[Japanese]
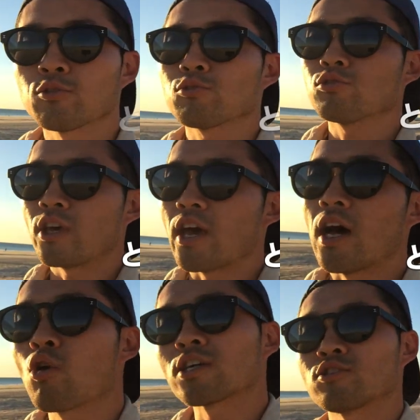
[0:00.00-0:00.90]
ということで、
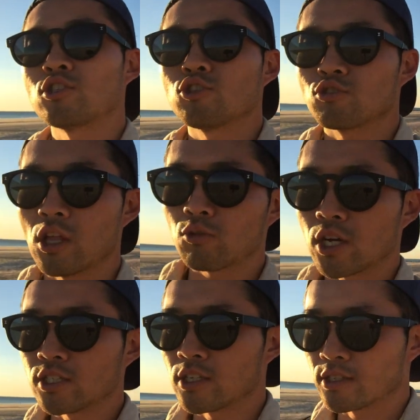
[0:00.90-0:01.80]
5月27
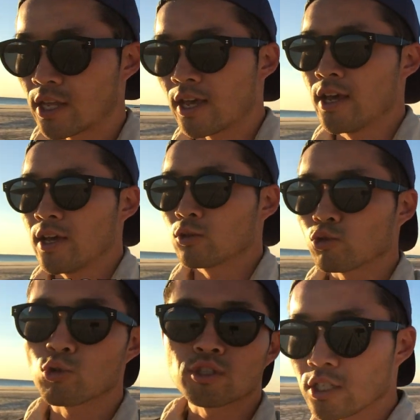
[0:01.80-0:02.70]
日にですね、
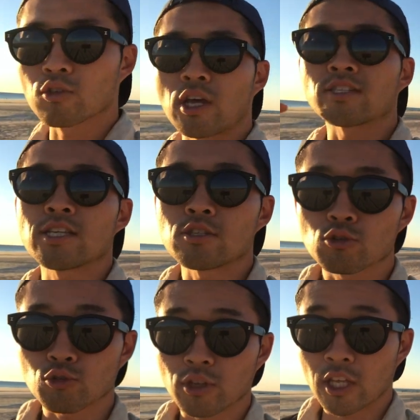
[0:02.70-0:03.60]
とうとう1000人を達成
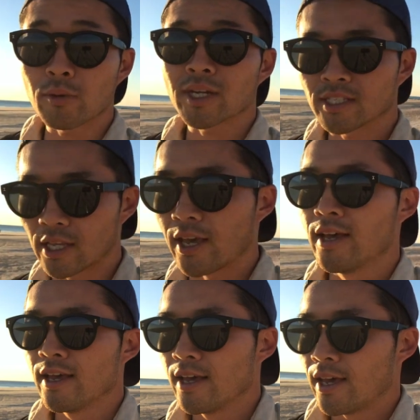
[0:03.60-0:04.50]
することができまして、
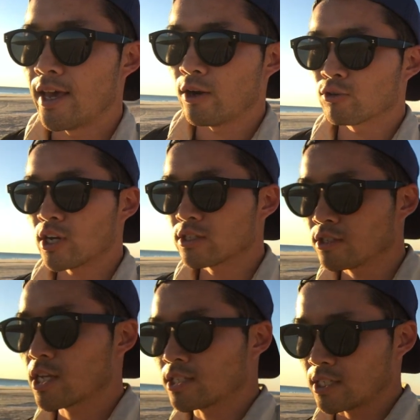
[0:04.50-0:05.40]
6月
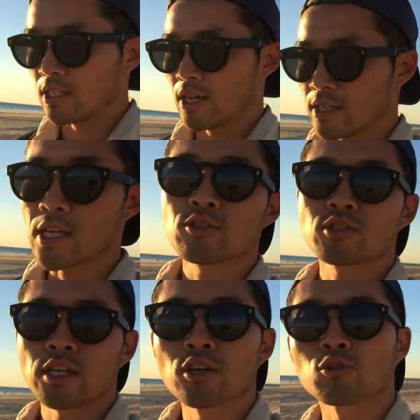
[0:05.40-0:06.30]
1日、30
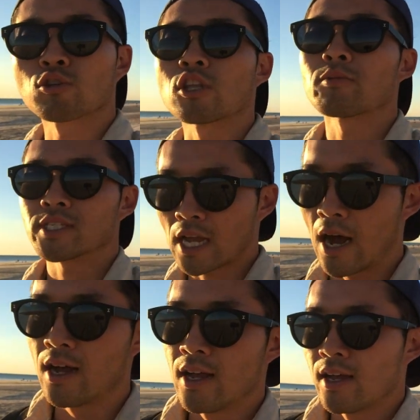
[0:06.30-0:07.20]
歳になることができました。
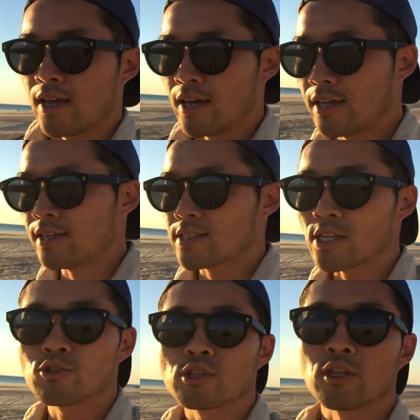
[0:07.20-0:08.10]
いい
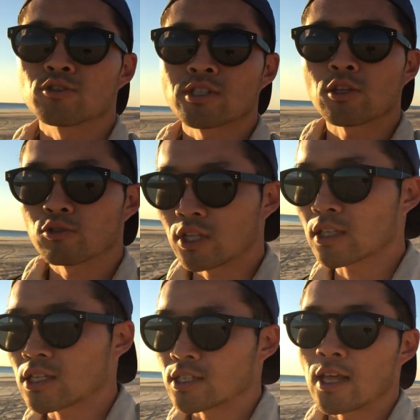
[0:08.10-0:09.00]
30代のスタートに
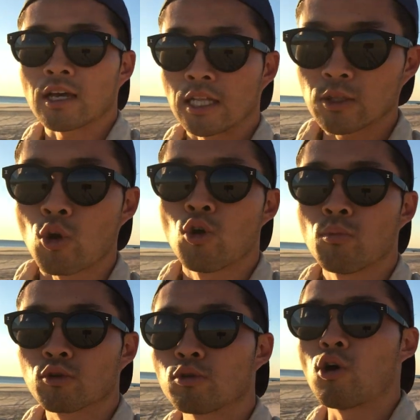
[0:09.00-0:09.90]
なったんじゃないかなと
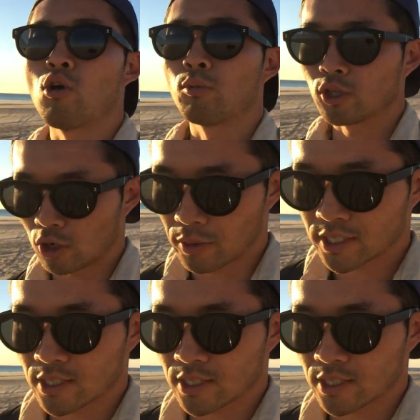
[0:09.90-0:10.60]
僕の思っておりま